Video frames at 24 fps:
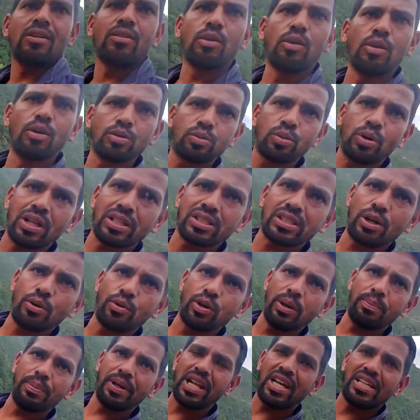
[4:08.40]
वो हाँ। थोड़ा सा
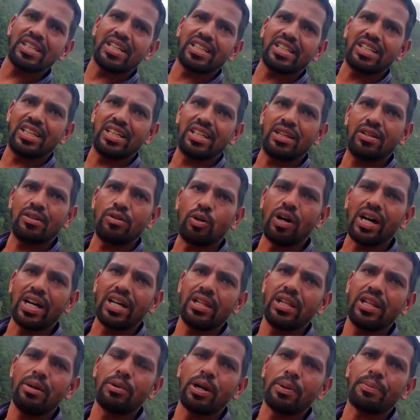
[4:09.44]
वहीं पर रह जाती है वो
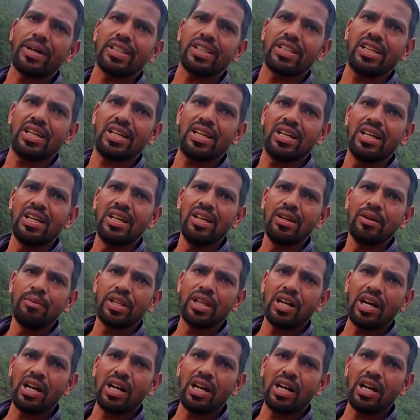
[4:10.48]
आगे नहीं बढ़ पाती है अच्छा।